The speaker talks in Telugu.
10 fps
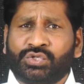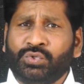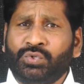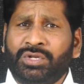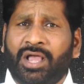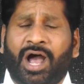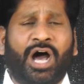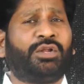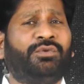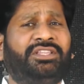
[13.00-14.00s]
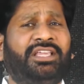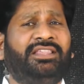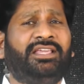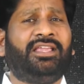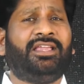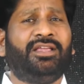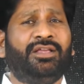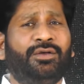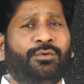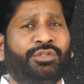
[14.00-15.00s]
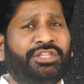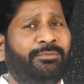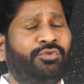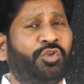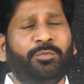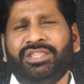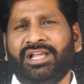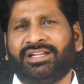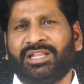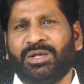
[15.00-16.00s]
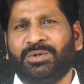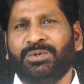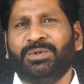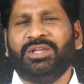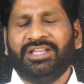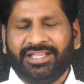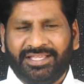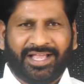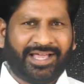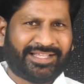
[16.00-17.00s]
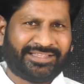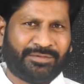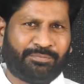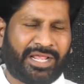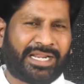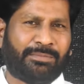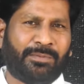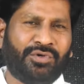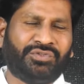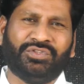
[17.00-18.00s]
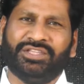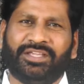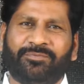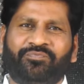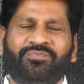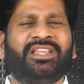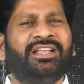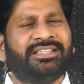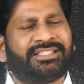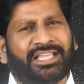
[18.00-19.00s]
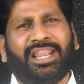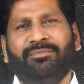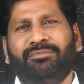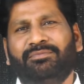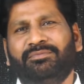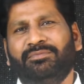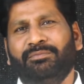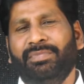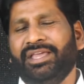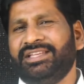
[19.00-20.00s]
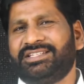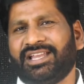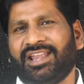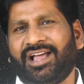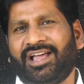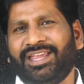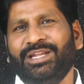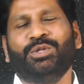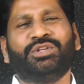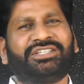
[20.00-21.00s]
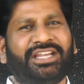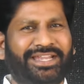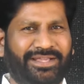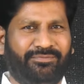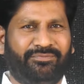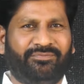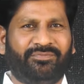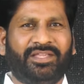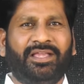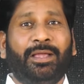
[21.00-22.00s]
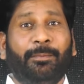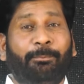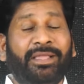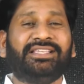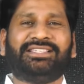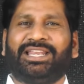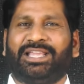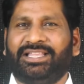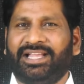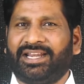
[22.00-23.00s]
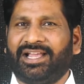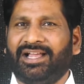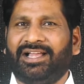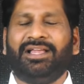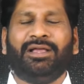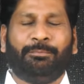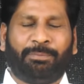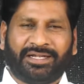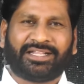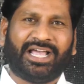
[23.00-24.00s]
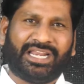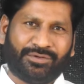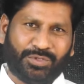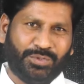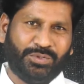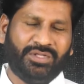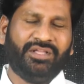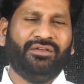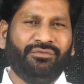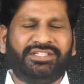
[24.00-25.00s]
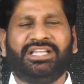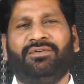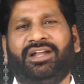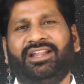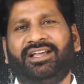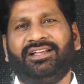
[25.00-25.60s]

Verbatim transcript: జూన్ ఆరవ తేదీ ఉదయం తొమ్మిది గంటలకు ఈ ఆరాధన ప్రారంభమవుతుంది స్థలం మేరీసెల్లా ఇండోర్ స్టేడియం బెంజ్ సర్కిల్ దగ్గర పంటకాలవ రోడ్ విజయవాడ